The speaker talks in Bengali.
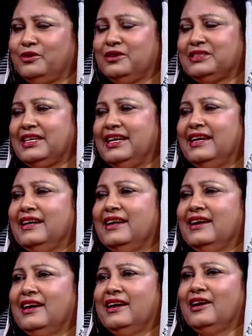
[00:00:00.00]
হলো যে
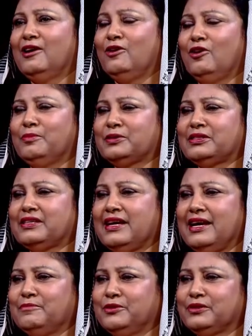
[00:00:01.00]
অবস্থা
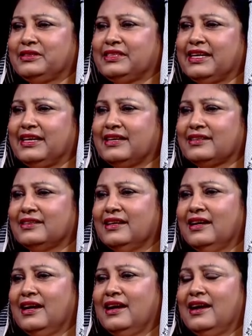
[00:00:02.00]
এমন যে
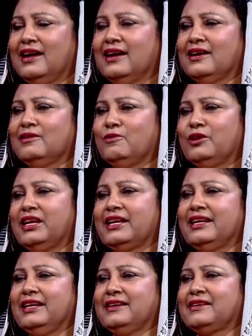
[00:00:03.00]

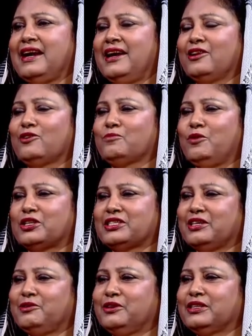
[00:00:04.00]
অনেকে গায়ের রং
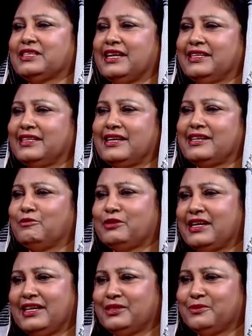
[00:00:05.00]
ফর্সা হয়ে তার দিকে কেউ
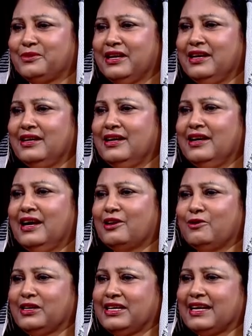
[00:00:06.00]
তাকাতো না আর
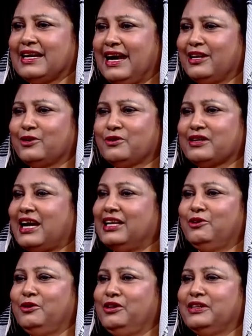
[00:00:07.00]
অনেকের গায়ের রং কালো
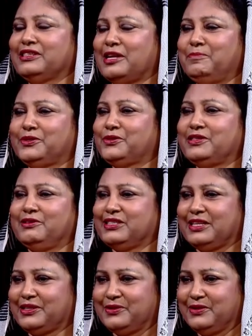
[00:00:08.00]
হইলেও তার পিছু কেউ
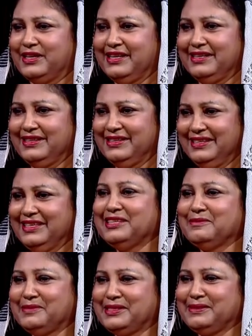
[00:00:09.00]
ছাড়তো না ছাড়তো না
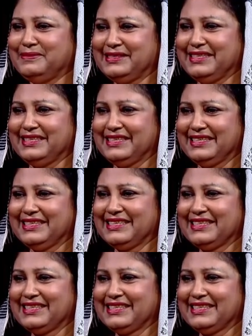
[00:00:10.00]
খুব ভালো মানে ওই তো